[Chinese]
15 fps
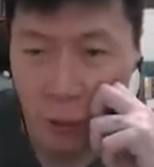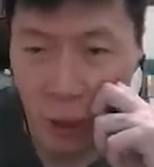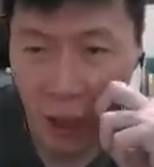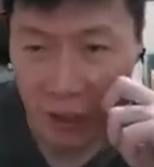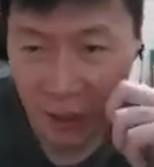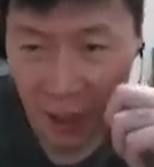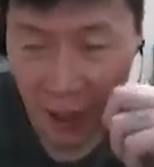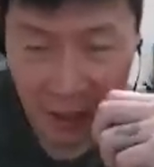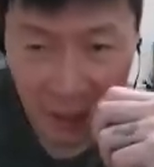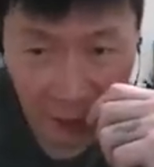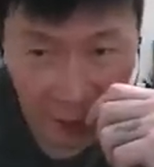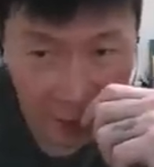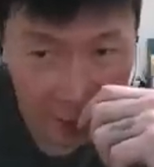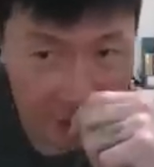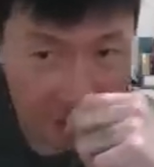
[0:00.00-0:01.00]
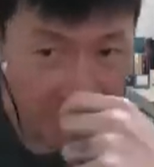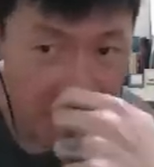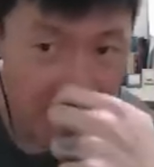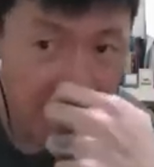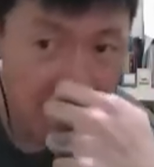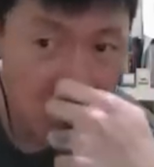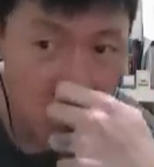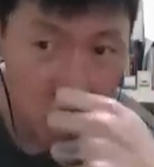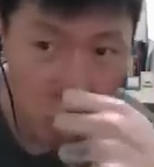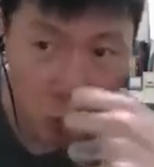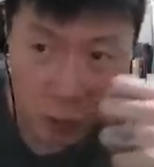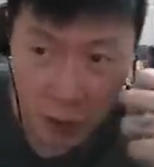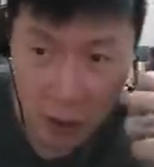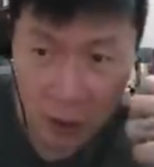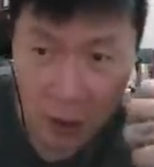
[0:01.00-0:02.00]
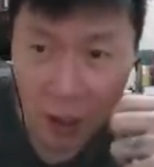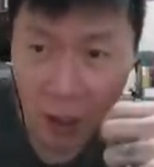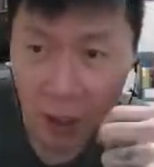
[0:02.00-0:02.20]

了王丹跟他的谢姓助理。